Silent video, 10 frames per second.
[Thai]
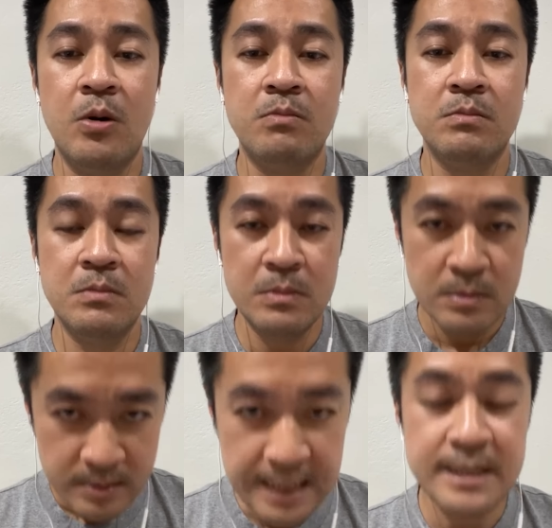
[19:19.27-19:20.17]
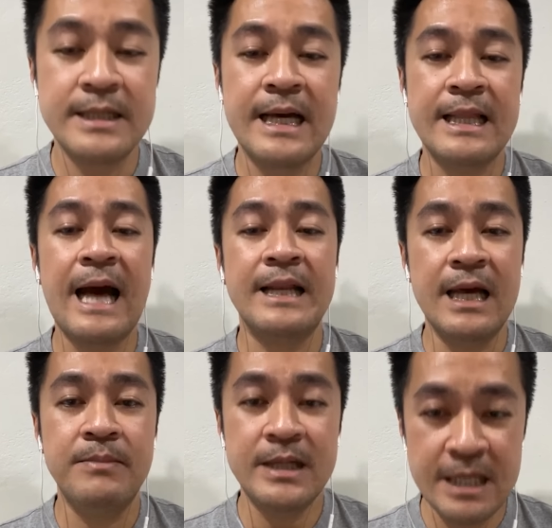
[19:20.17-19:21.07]
ผมตัดสินใจทาง
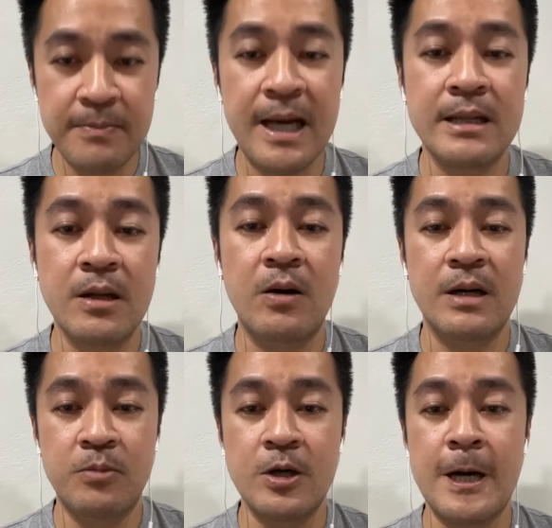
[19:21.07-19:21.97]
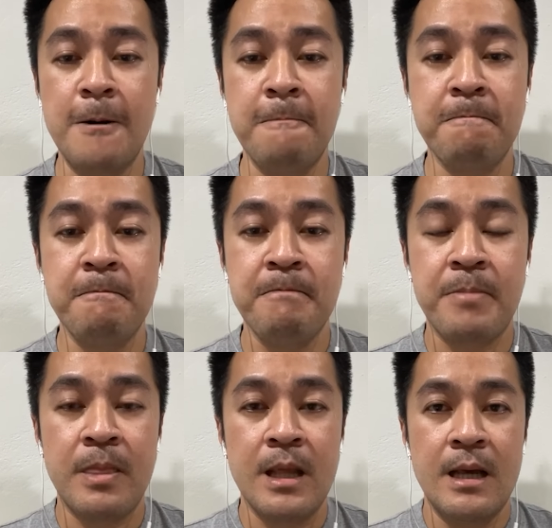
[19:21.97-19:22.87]
นี้เพื่อจะทำงานต่อกับพวกเขา
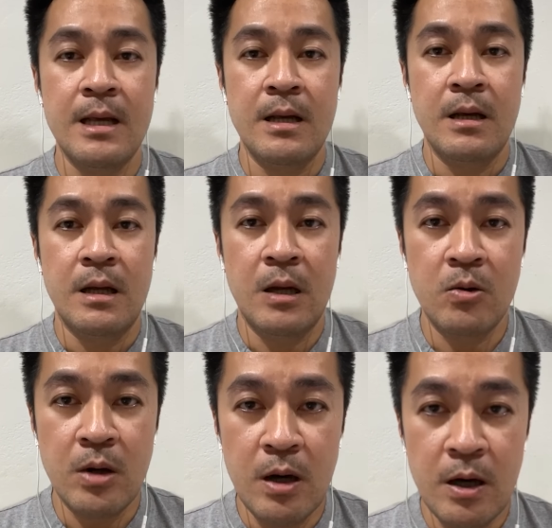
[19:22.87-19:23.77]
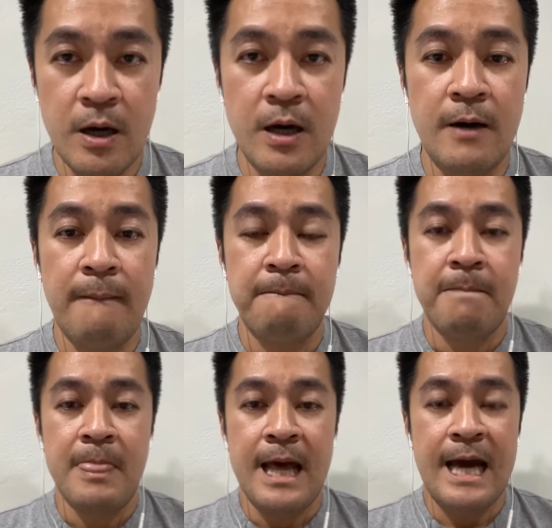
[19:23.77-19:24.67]
แล้วก็
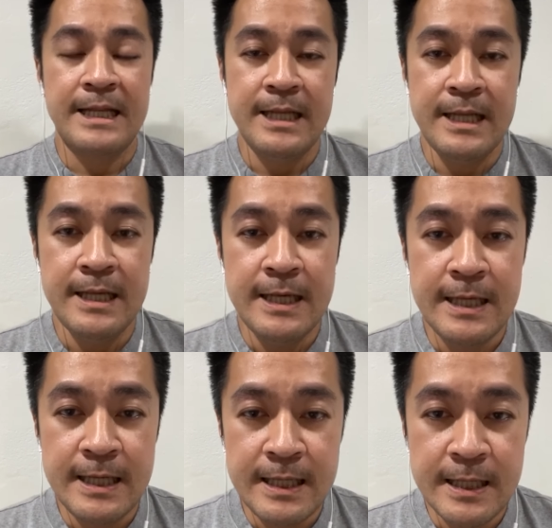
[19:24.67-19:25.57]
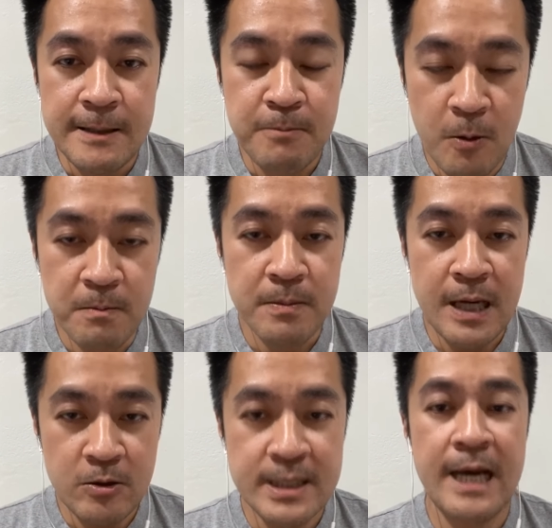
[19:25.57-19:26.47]
อันที่ผม
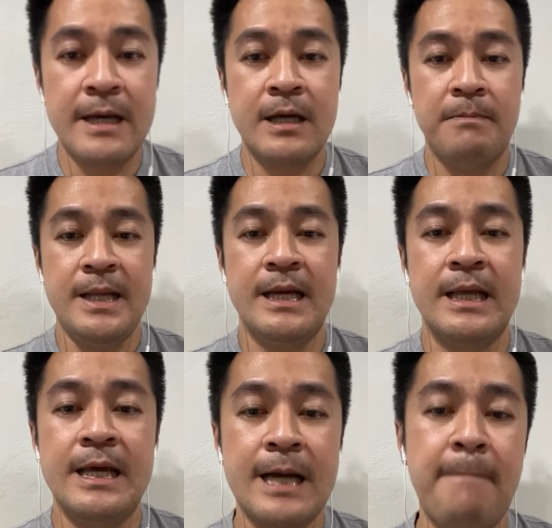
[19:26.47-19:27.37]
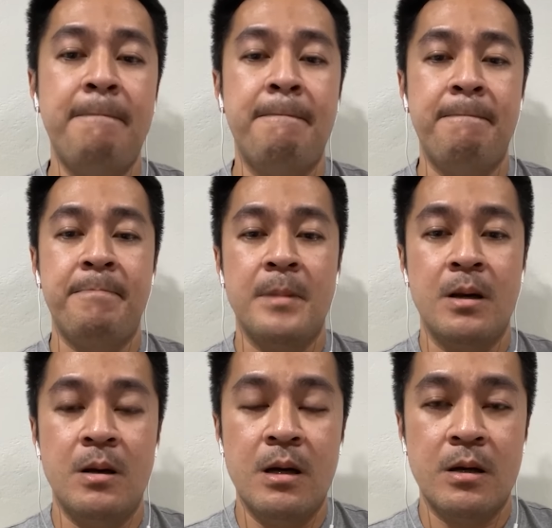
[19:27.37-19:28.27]
เข้าใจก็เป็นอย่างนี้ครับ
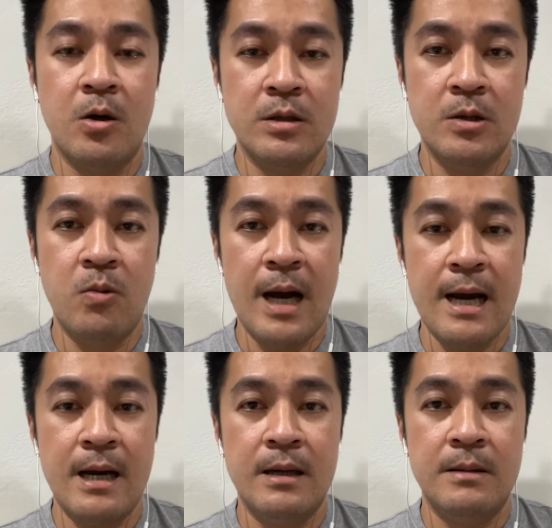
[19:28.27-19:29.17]
ก็คือว่า